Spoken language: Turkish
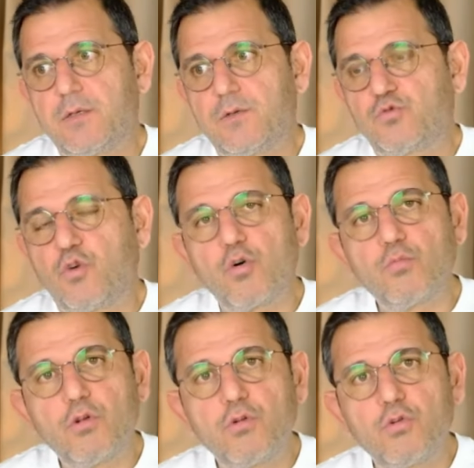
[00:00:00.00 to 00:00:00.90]

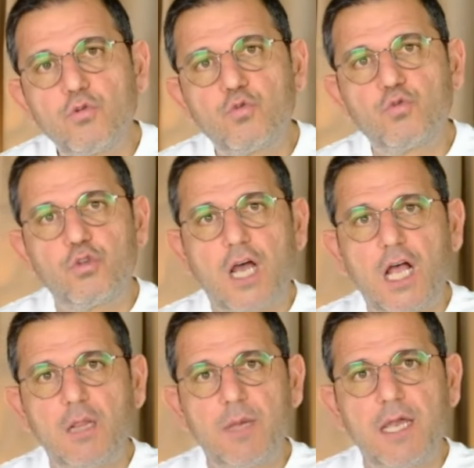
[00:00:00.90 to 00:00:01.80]
sorumluluğunu üstüne
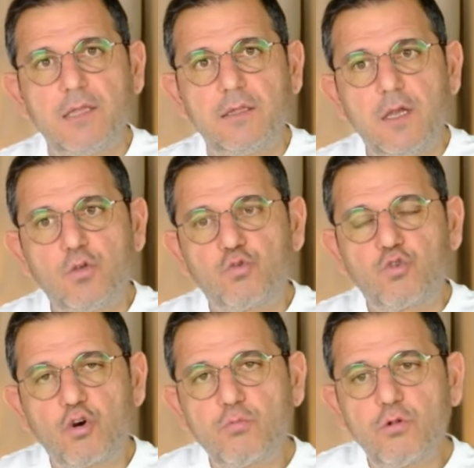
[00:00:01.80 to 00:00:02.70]
almayan,
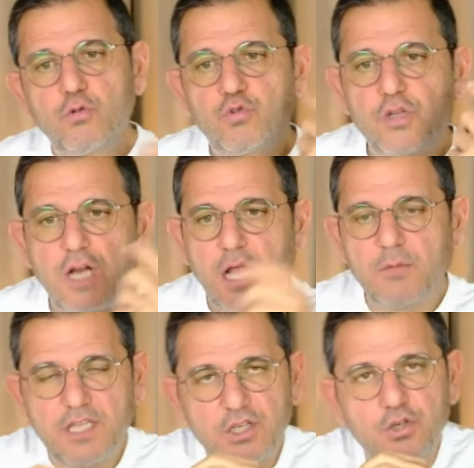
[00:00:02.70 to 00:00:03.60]
sorumluluğu üstüne
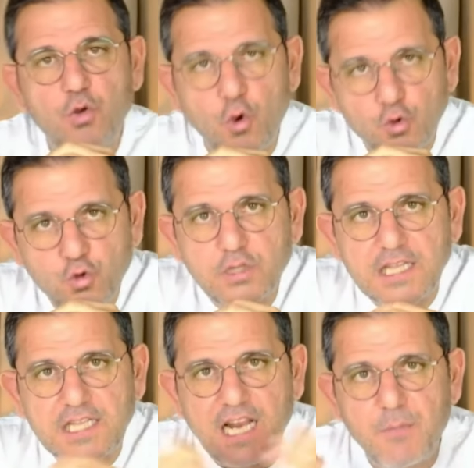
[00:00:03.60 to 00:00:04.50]
almadığı için özür
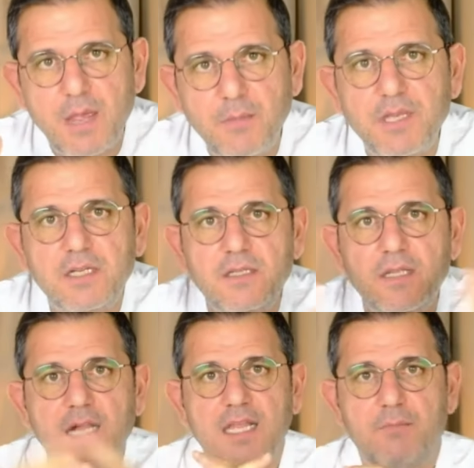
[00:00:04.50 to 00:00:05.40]
de dilemeyen bir
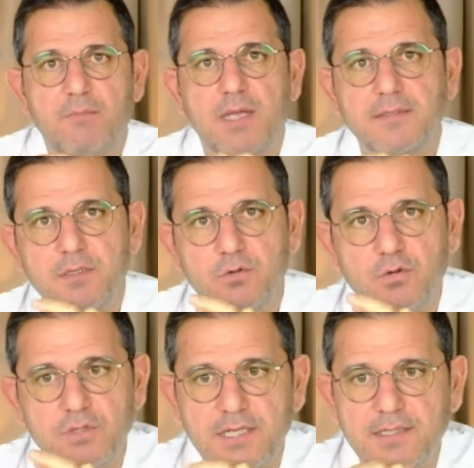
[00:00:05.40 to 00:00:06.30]
iktidardan
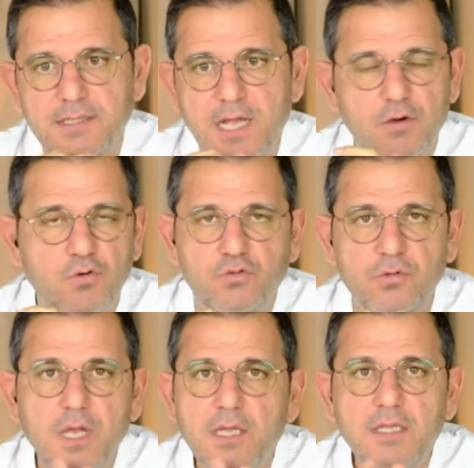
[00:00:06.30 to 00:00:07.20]
bahsediyoruz. Yazıklar olsun.